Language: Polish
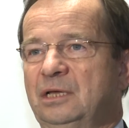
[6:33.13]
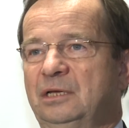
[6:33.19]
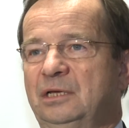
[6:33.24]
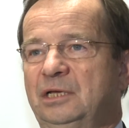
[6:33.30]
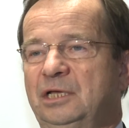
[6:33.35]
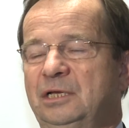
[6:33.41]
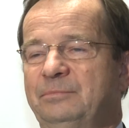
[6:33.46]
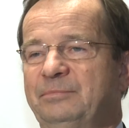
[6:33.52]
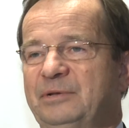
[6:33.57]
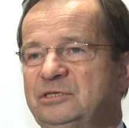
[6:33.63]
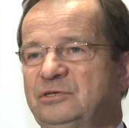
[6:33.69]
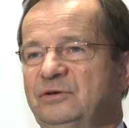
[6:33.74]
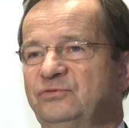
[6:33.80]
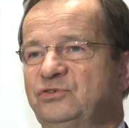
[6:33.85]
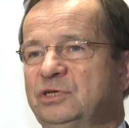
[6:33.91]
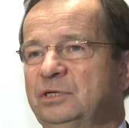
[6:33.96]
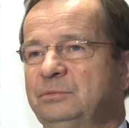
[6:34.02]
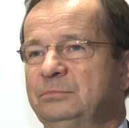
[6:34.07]
e,
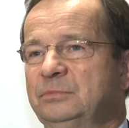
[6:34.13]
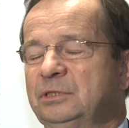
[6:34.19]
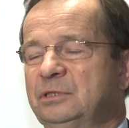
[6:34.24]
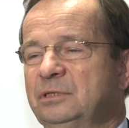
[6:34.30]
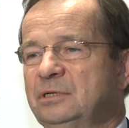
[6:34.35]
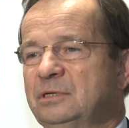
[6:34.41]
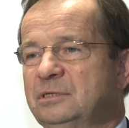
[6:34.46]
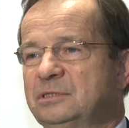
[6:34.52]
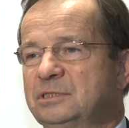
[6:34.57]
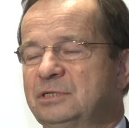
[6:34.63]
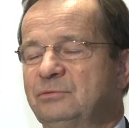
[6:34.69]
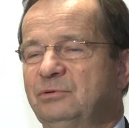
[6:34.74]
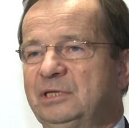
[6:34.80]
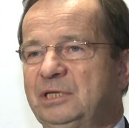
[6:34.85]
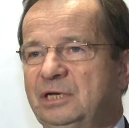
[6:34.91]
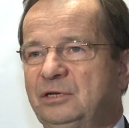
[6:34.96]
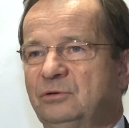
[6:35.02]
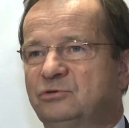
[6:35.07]
Mazowszem e,
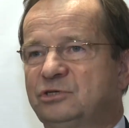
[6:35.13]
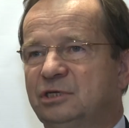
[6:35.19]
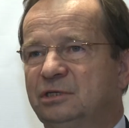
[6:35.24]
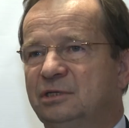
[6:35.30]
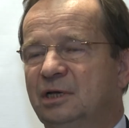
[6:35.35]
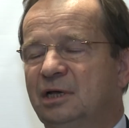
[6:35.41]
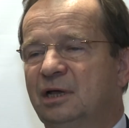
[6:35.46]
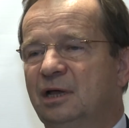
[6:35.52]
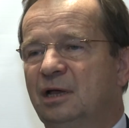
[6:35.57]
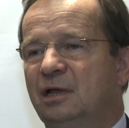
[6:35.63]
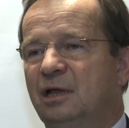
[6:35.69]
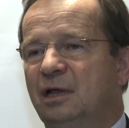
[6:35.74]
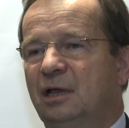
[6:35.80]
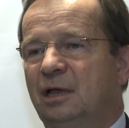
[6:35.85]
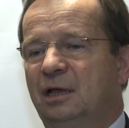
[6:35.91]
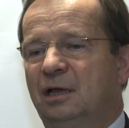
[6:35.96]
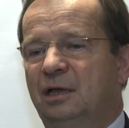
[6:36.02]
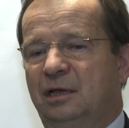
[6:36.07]
składają się na
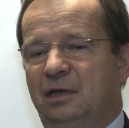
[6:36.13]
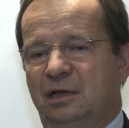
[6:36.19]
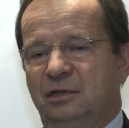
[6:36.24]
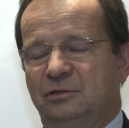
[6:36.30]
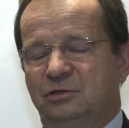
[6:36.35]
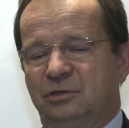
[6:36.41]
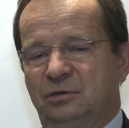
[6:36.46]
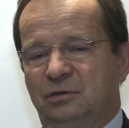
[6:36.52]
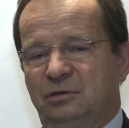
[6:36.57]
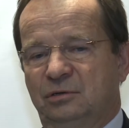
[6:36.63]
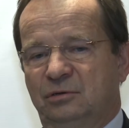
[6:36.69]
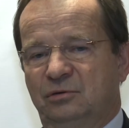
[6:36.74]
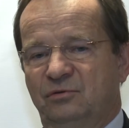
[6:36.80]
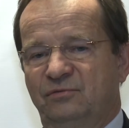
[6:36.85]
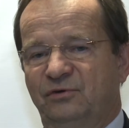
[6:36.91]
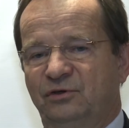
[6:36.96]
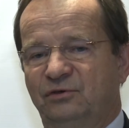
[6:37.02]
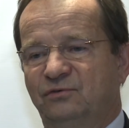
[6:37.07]
e, to
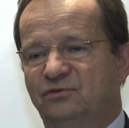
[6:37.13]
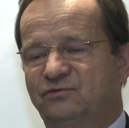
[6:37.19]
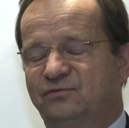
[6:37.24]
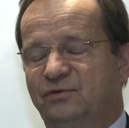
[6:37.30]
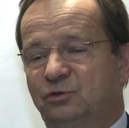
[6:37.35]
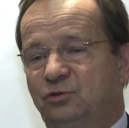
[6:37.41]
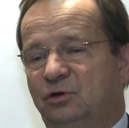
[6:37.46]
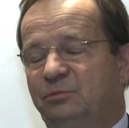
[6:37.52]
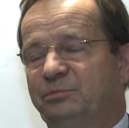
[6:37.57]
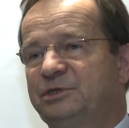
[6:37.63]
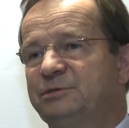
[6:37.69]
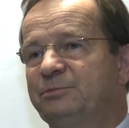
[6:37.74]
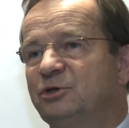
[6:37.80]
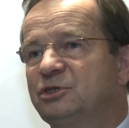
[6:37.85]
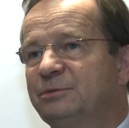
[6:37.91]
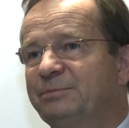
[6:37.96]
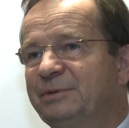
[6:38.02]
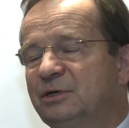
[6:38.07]
województwo, które być
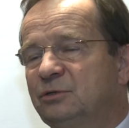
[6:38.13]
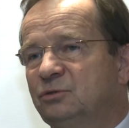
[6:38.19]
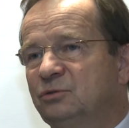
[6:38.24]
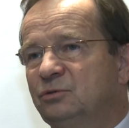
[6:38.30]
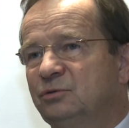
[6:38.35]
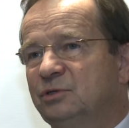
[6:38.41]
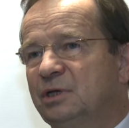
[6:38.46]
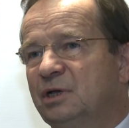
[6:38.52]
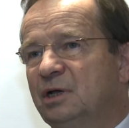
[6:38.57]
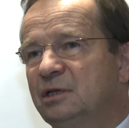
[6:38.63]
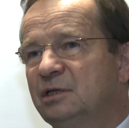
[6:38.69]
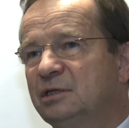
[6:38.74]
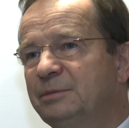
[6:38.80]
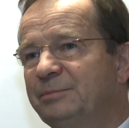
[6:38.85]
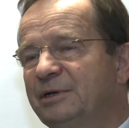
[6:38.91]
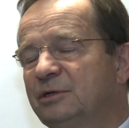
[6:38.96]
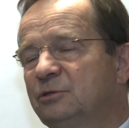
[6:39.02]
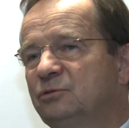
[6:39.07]
może bankrutuje, ale
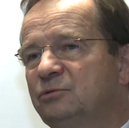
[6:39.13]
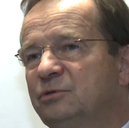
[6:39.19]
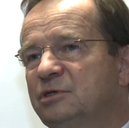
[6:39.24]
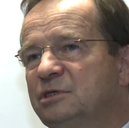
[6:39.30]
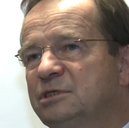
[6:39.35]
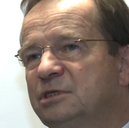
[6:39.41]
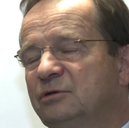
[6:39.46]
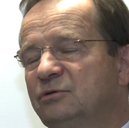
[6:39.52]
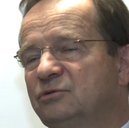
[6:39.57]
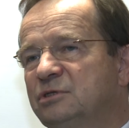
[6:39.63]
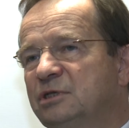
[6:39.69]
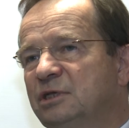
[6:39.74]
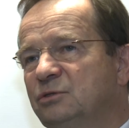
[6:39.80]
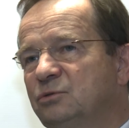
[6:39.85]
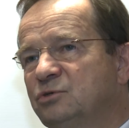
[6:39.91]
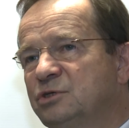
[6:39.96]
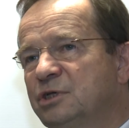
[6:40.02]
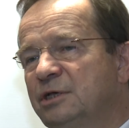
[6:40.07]
nie bankrutuje z tego
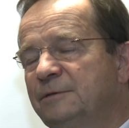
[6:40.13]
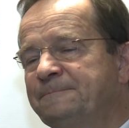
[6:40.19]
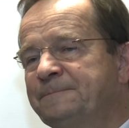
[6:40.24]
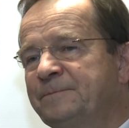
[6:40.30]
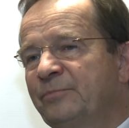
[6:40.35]
względu, że